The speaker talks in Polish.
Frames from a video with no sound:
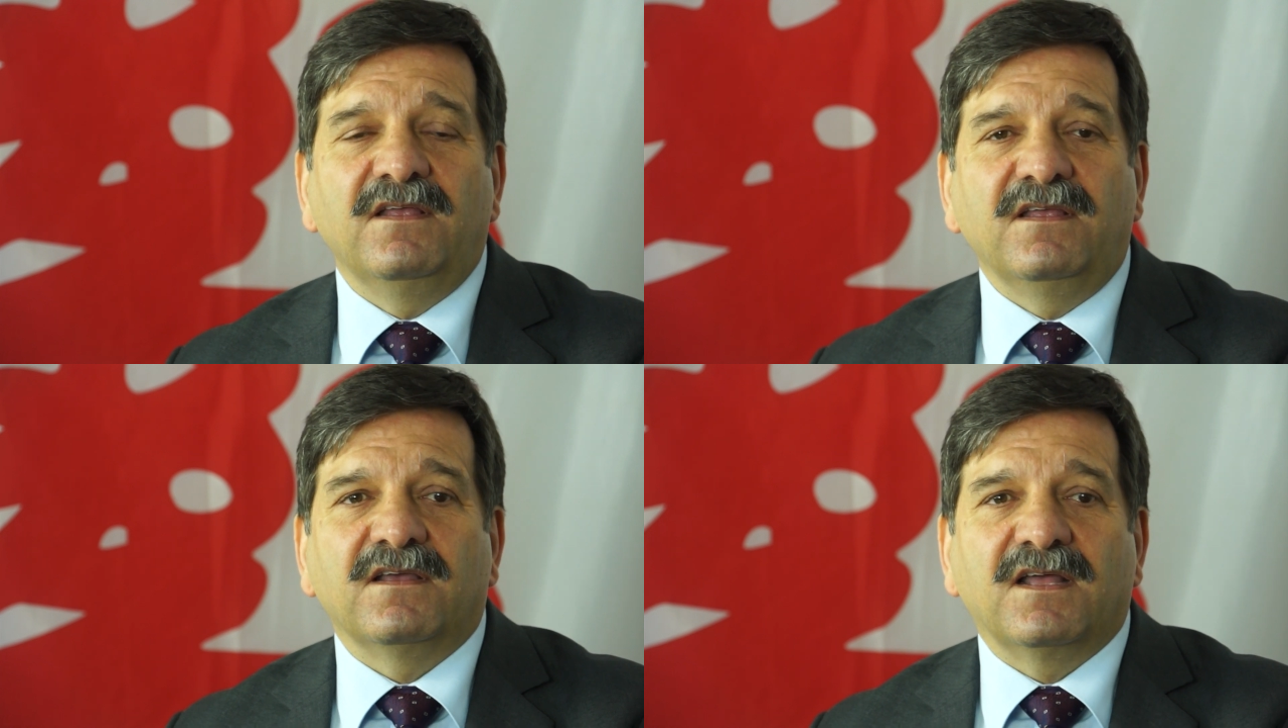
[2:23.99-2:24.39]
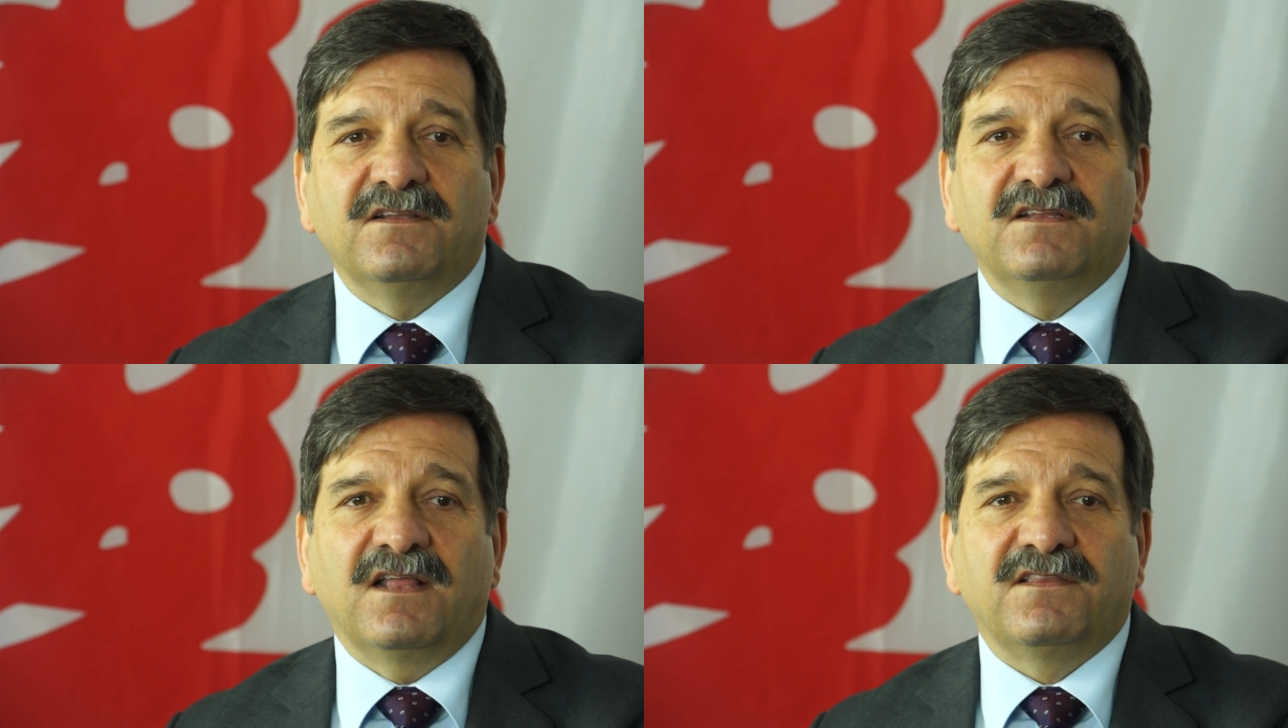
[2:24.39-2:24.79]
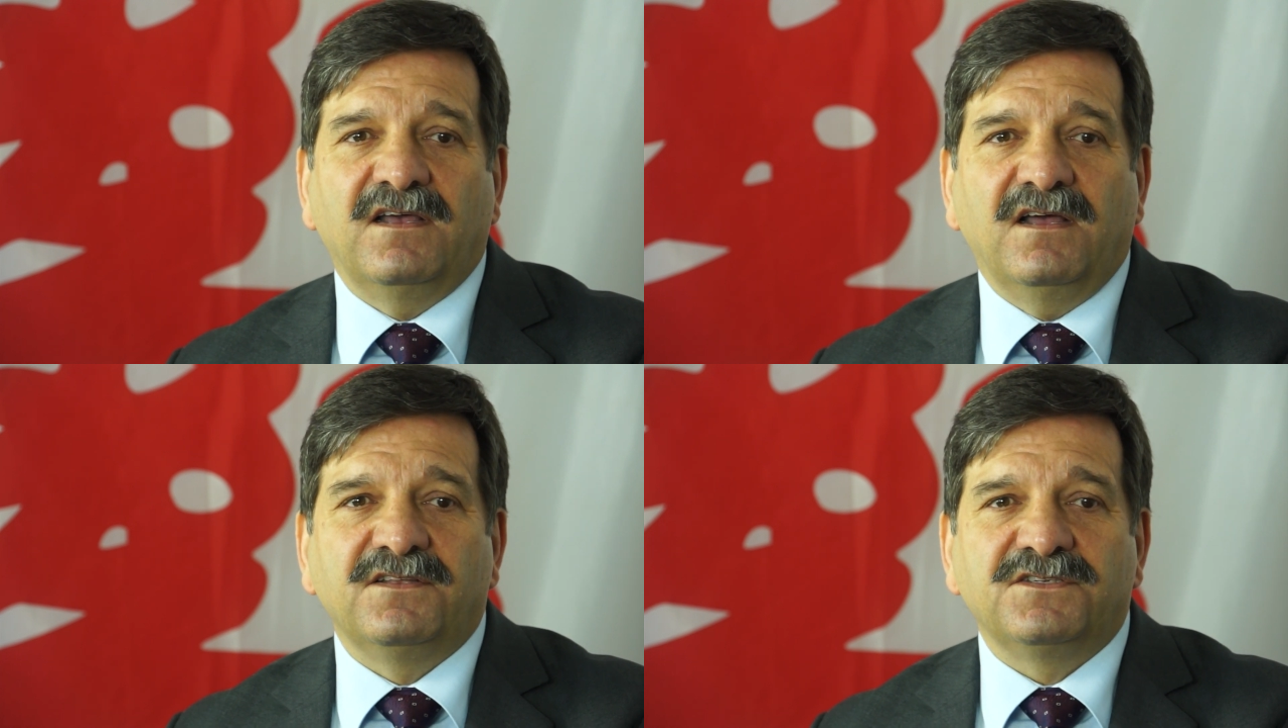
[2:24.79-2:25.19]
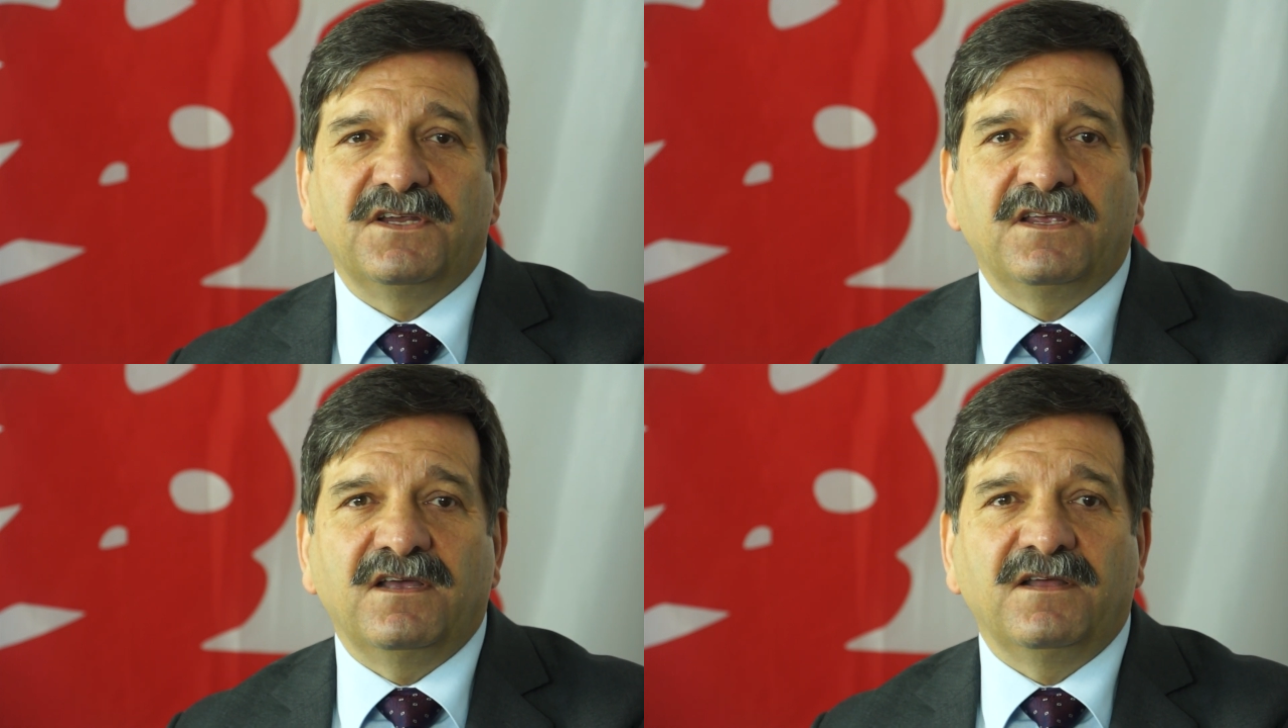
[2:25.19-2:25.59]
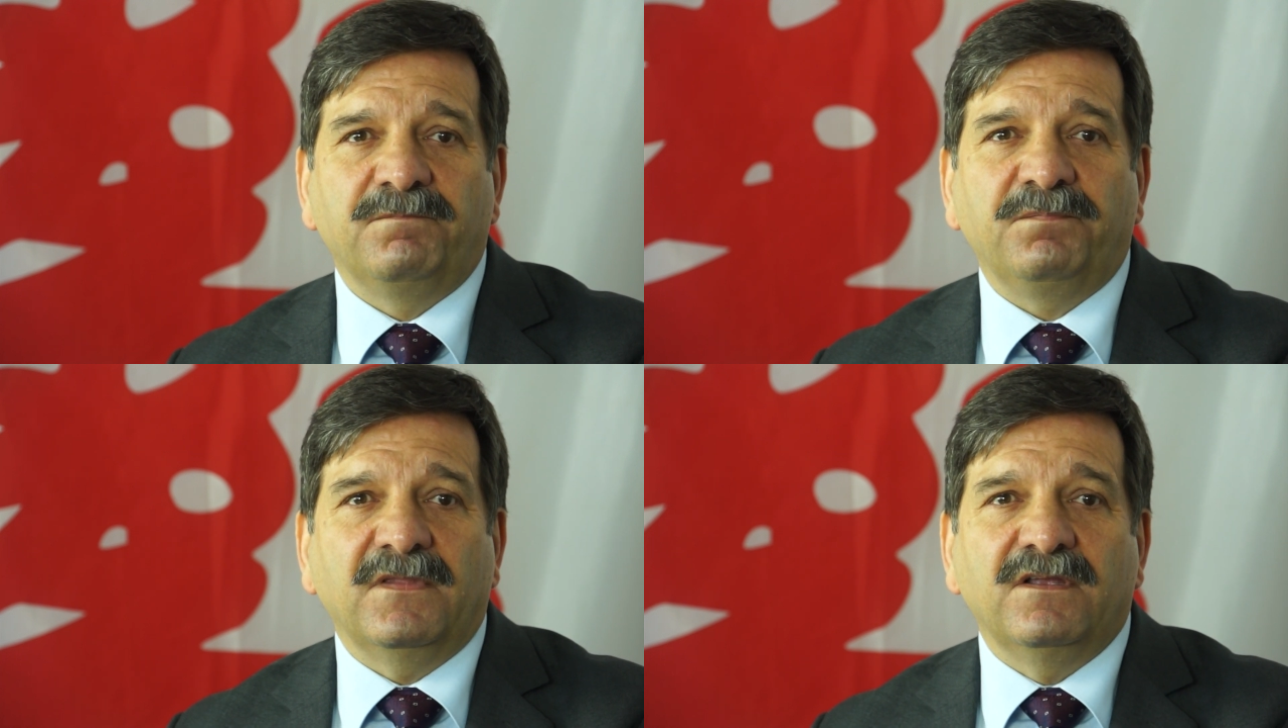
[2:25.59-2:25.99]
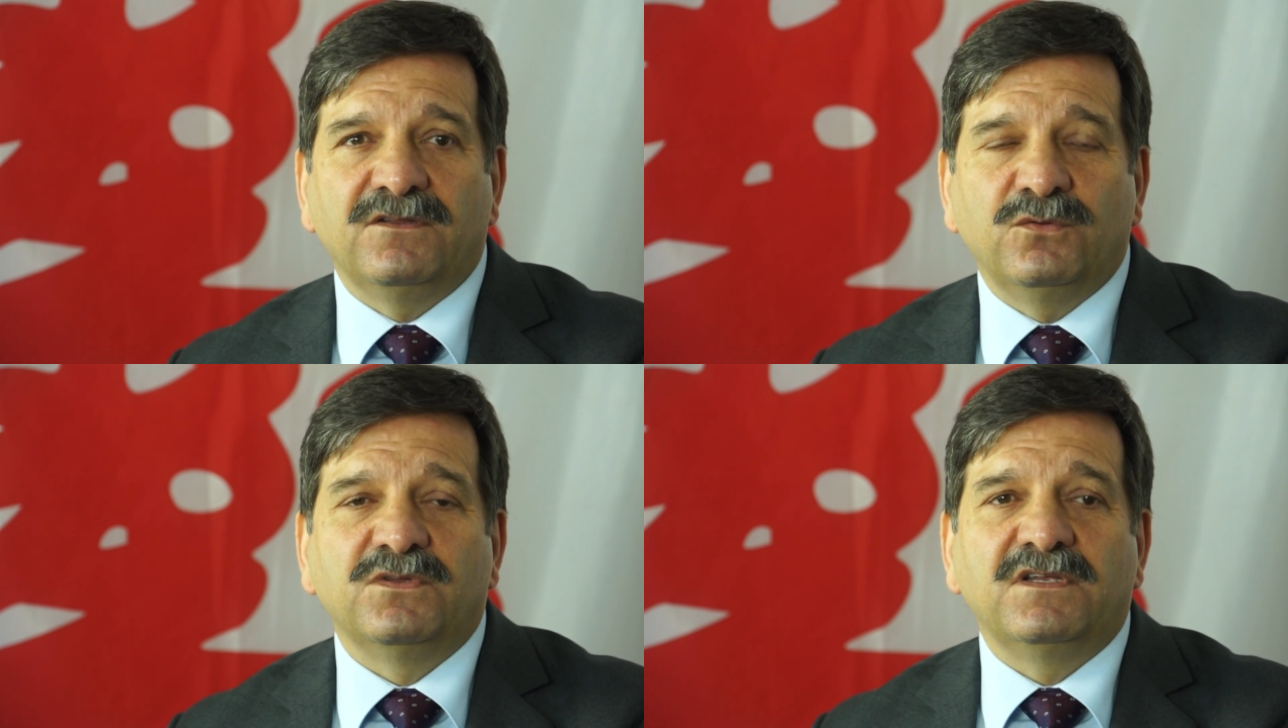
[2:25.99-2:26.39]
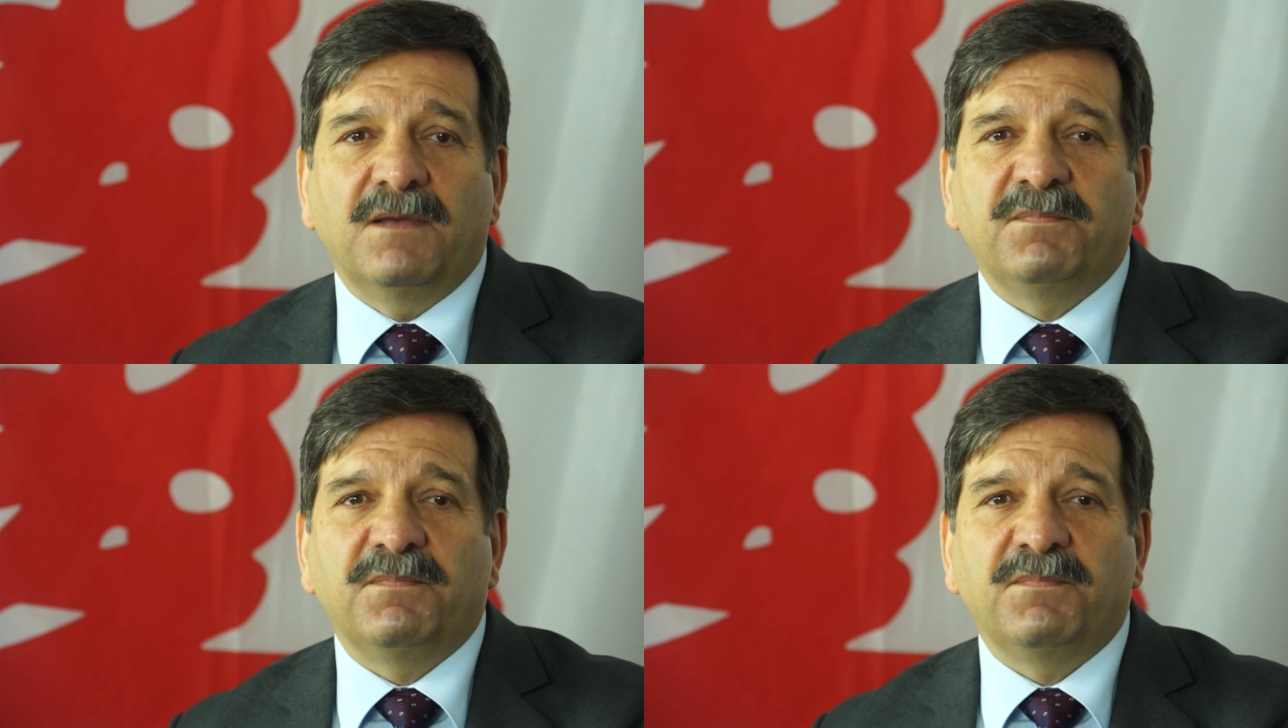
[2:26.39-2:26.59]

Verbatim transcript: e, kandydata Andrzeja Dudy na